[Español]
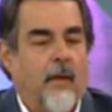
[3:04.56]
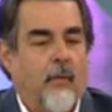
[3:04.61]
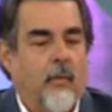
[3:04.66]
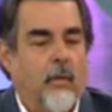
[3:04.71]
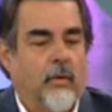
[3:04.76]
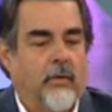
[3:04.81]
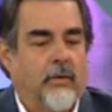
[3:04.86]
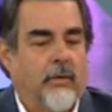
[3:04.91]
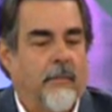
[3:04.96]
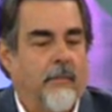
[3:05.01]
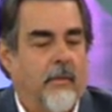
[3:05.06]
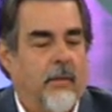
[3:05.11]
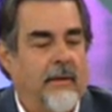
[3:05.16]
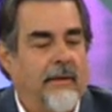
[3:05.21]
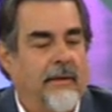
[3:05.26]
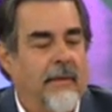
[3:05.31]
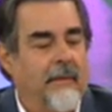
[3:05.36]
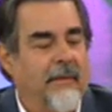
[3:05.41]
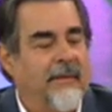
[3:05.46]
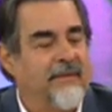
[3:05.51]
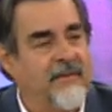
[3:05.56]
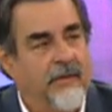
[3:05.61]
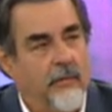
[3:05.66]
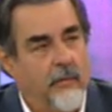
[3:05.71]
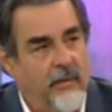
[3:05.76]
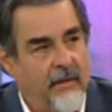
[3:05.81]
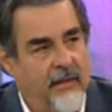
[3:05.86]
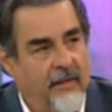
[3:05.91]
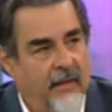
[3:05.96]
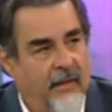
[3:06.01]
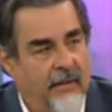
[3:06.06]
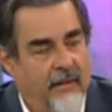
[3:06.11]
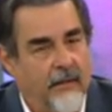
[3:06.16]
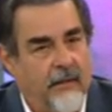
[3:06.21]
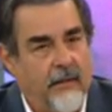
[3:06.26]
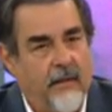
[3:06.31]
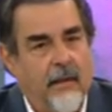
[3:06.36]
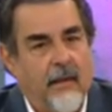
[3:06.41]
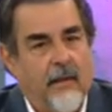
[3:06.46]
u otra, por el tema seguridad,